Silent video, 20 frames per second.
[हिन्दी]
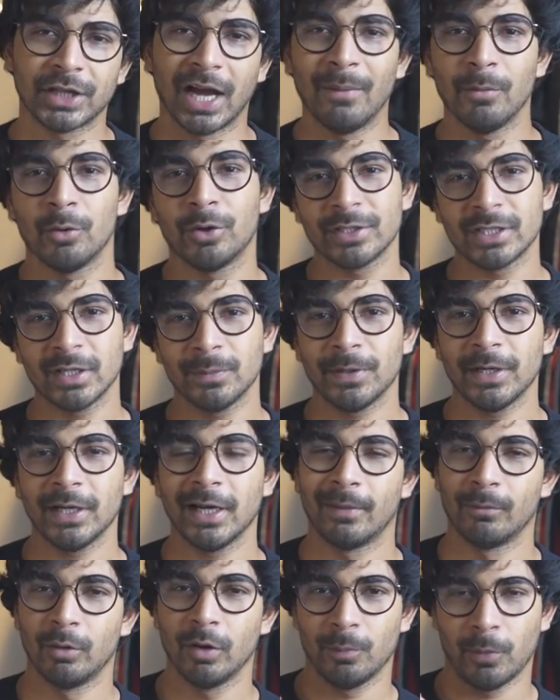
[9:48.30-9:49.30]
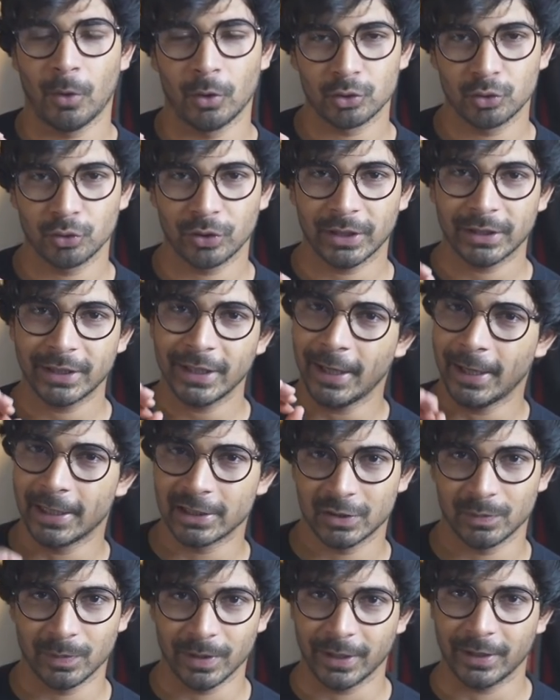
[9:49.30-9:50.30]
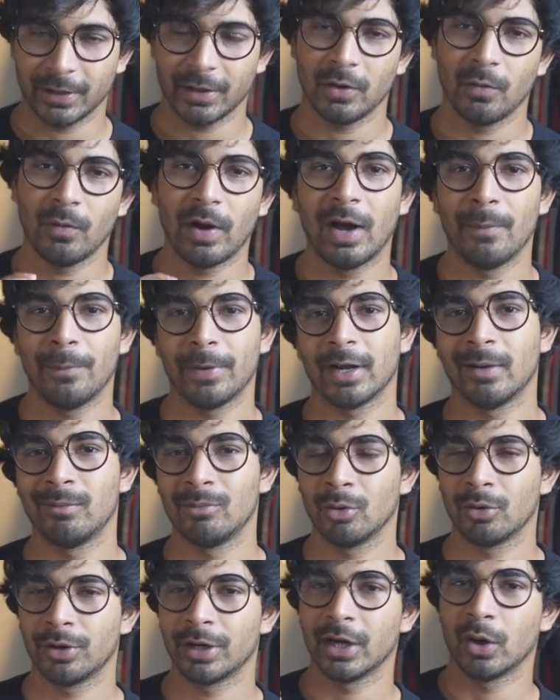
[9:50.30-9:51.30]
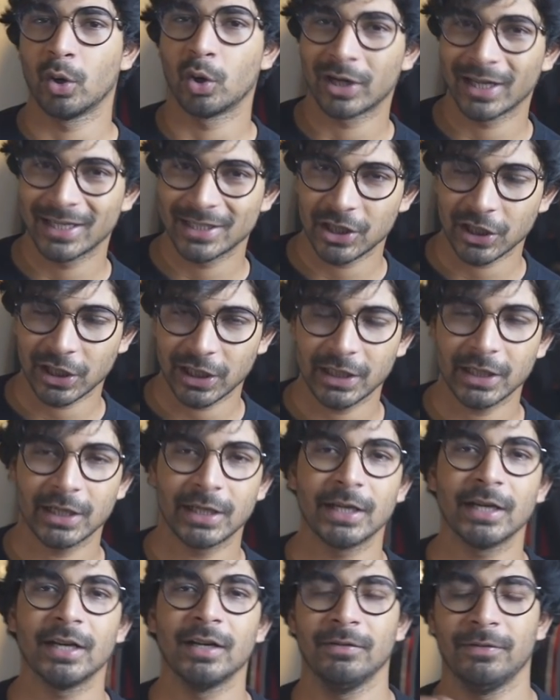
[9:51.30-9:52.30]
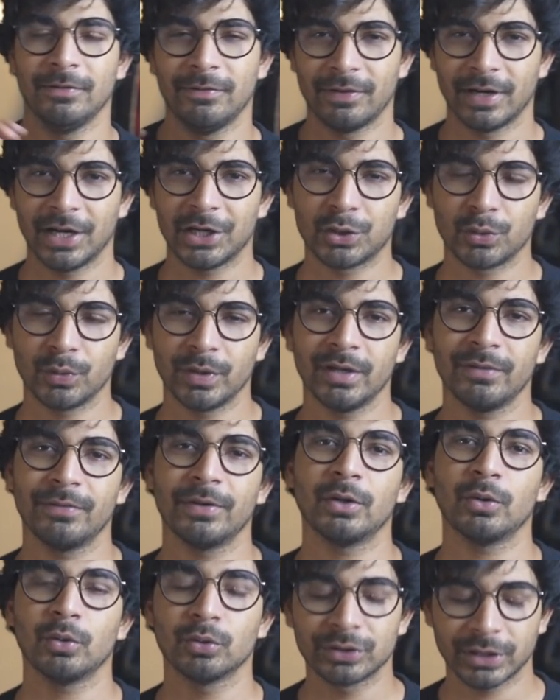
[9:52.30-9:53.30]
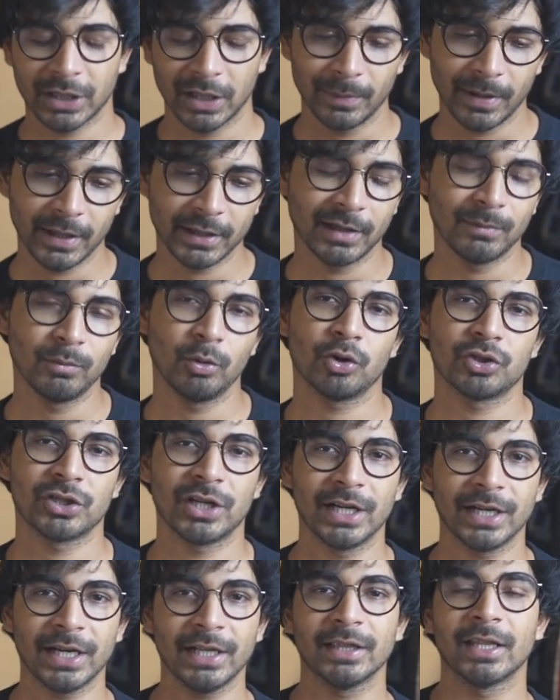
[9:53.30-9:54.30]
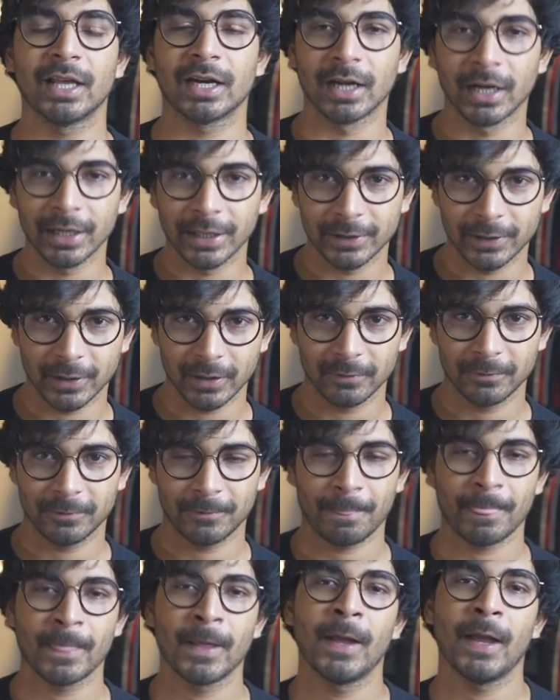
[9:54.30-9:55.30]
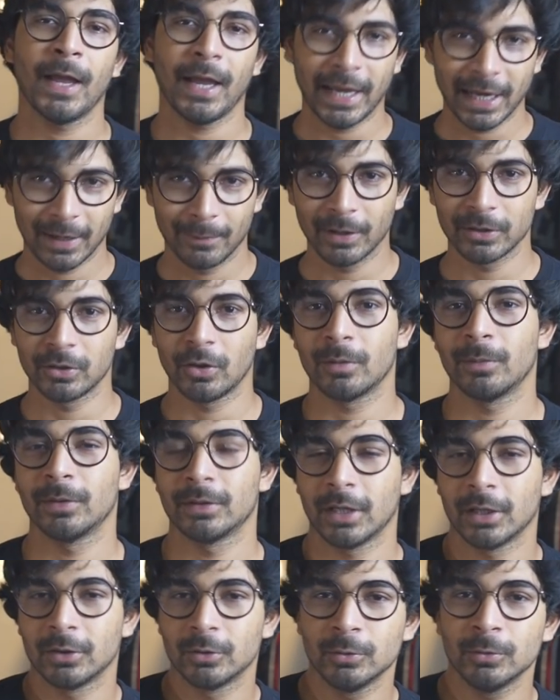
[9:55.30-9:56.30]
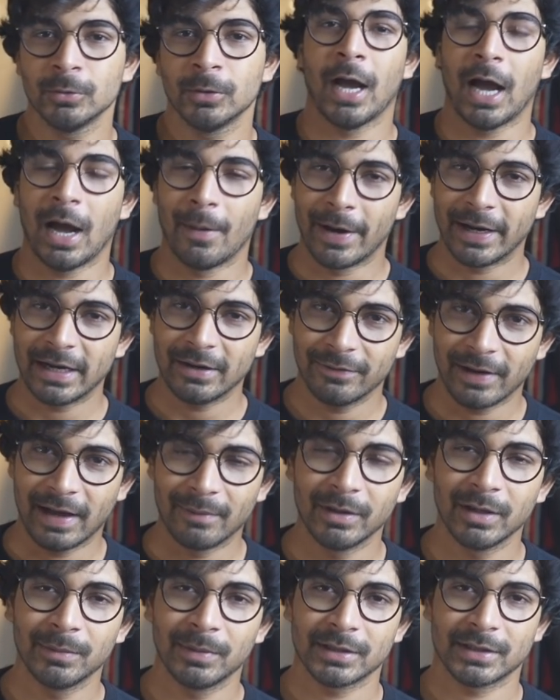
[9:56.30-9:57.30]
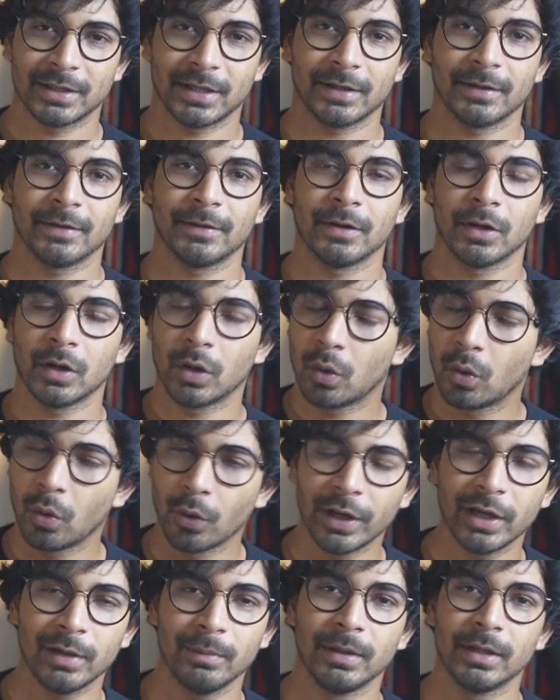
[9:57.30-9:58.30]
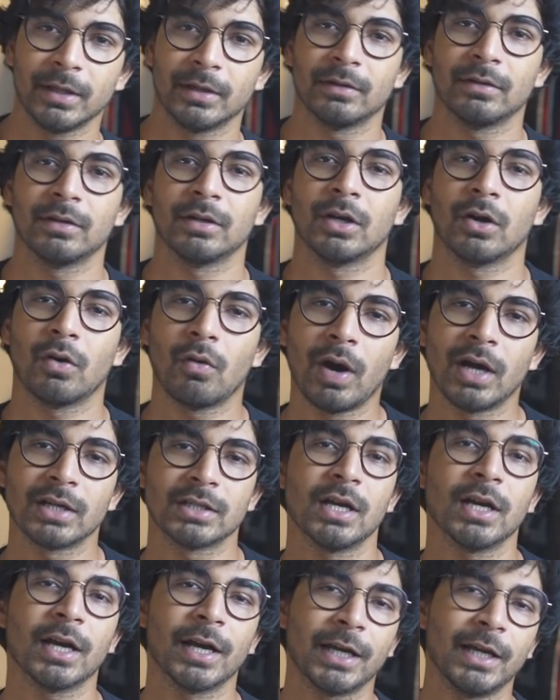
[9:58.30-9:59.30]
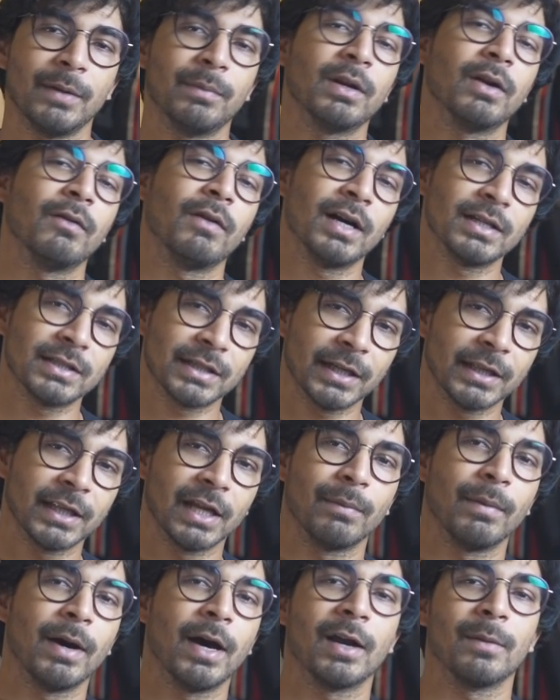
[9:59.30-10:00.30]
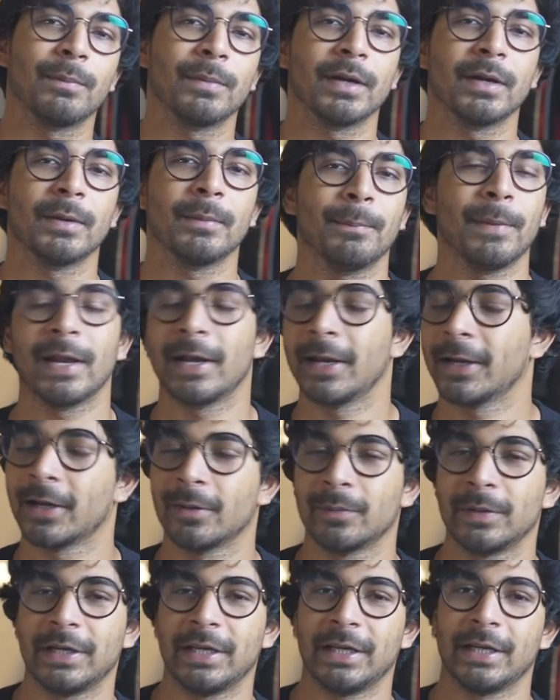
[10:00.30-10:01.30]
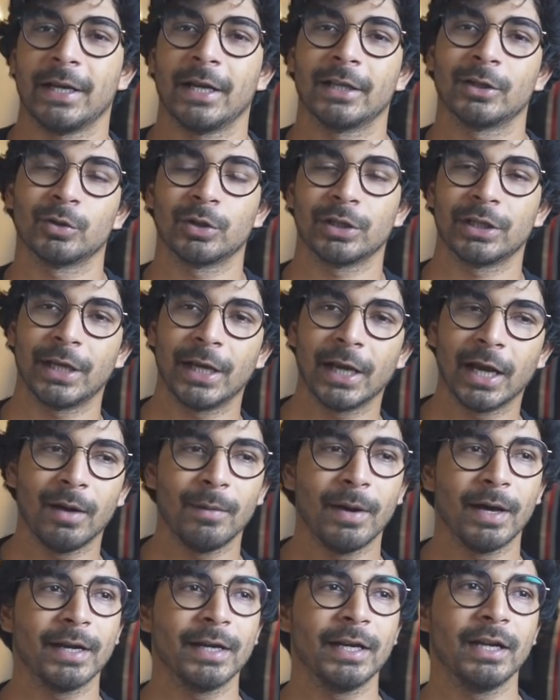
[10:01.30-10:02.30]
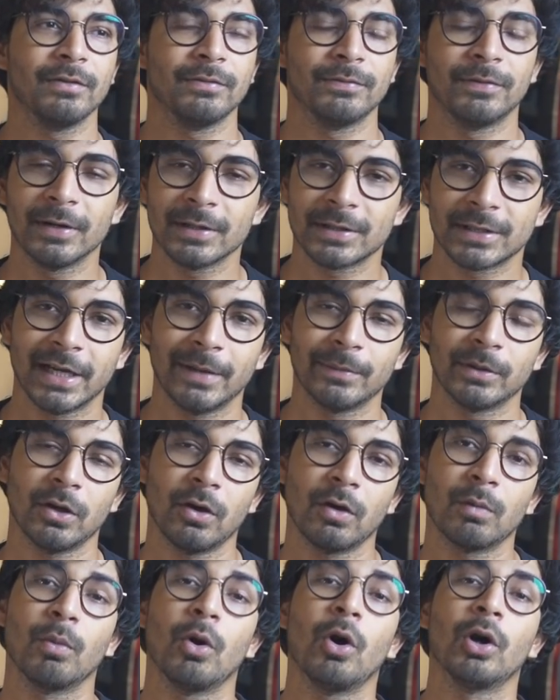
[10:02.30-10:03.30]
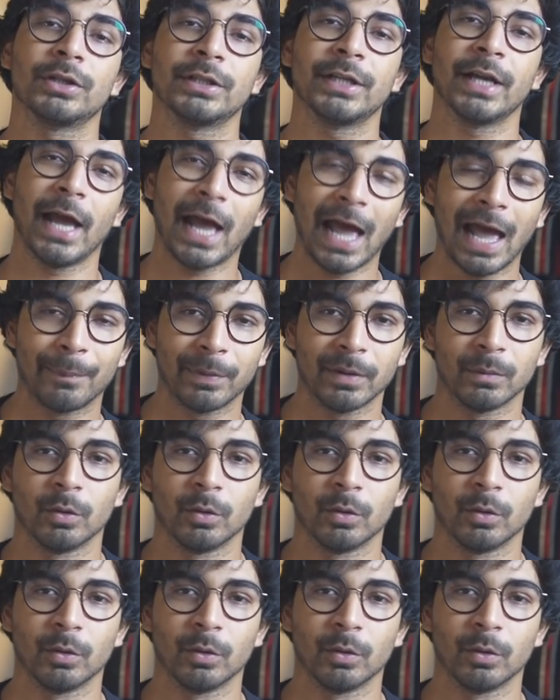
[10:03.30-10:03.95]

शाम होने से पहले हम लोग पहुंच चुके थे अजमेर वहां पर हम लोगों ने होटल चेक इन किया फ्रेश हुए फिर उसके बाद हम लोग चले गए दरगाह की तरफ एक बात और बता दू हमारी फैमिली में से कोई भी ख्वाजा गरीब नवाज के दरबार में पहले कभी नहीं गया तो, तो ये हमारे लिए फर्स्ट टाइम था और बहुत ही हैप्पी